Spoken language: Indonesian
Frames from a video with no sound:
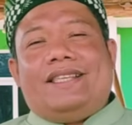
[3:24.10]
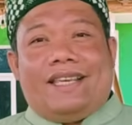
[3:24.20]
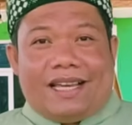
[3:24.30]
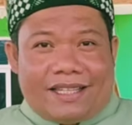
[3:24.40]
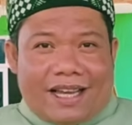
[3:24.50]

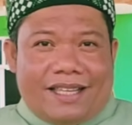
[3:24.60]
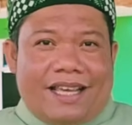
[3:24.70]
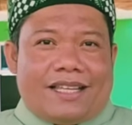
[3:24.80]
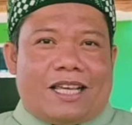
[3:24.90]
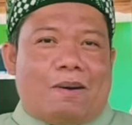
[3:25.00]

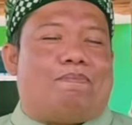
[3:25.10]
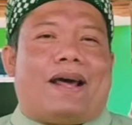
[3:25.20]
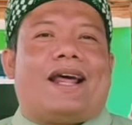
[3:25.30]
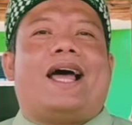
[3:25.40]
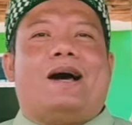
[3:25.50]
jasa-jasa
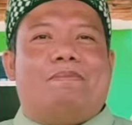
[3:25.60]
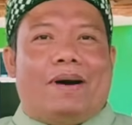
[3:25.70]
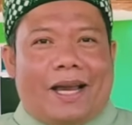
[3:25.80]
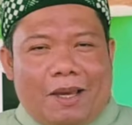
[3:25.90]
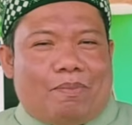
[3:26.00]
para
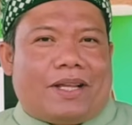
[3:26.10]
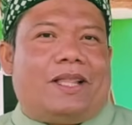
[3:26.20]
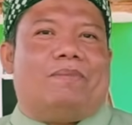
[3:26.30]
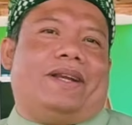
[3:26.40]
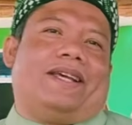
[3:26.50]
habaib
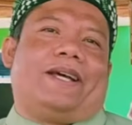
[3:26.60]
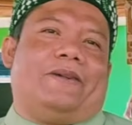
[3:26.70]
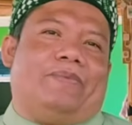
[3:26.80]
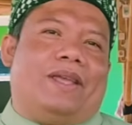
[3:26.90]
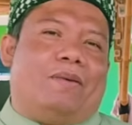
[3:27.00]
kata mereka.
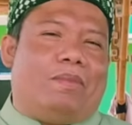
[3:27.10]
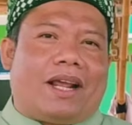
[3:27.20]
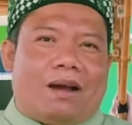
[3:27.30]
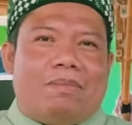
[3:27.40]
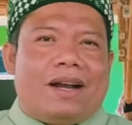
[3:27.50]

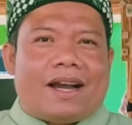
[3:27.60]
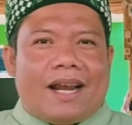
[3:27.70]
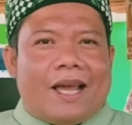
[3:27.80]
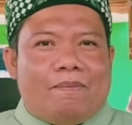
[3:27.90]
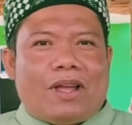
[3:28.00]
Mereka
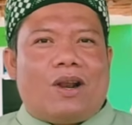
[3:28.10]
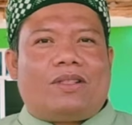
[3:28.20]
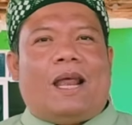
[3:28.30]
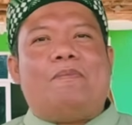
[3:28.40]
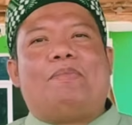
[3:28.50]
mengklaim kalau
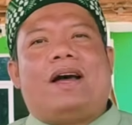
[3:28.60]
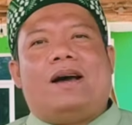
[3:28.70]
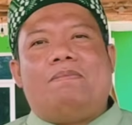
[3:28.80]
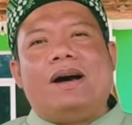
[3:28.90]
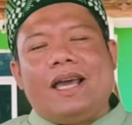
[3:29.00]
tanpa
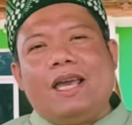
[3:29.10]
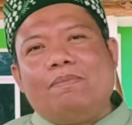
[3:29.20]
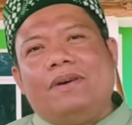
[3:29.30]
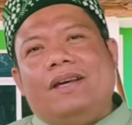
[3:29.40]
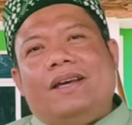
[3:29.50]

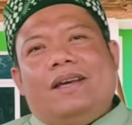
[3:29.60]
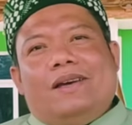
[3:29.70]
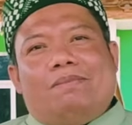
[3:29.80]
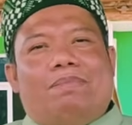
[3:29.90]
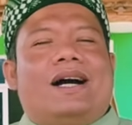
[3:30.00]
habaib
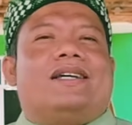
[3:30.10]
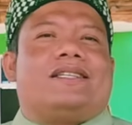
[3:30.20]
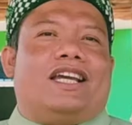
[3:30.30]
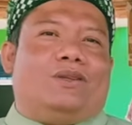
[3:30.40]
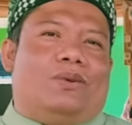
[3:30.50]

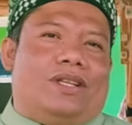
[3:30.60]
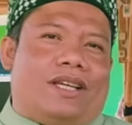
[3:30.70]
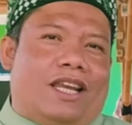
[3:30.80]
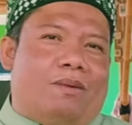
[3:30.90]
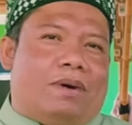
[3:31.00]
bangsa
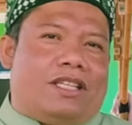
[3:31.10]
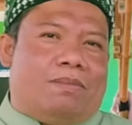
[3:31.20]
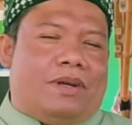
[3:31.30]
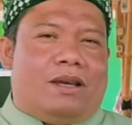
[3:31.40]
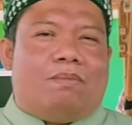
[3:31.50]
Indonesia ini
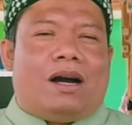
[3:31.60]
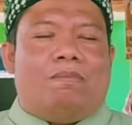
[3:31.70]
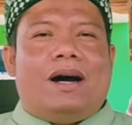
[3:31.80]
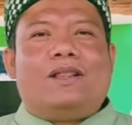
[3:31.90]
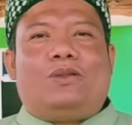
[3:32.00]
masih menyembah
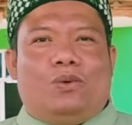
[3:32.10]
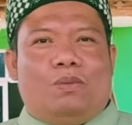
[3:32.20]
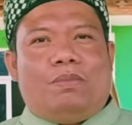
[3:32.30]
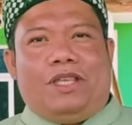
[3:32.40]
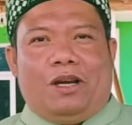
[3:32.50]
batu,
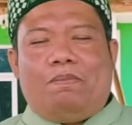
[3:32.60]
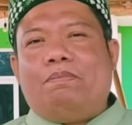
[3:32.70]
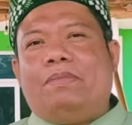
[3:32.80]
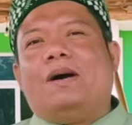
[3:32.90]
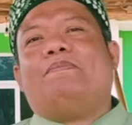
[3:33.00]

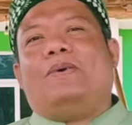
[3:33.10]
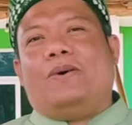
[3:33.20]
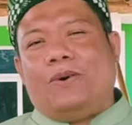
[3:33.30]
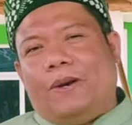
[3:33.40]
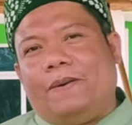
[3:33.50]
menyembah
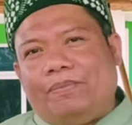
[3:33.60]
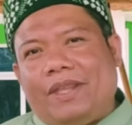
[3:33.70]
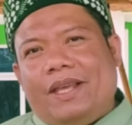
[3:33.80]
pohon.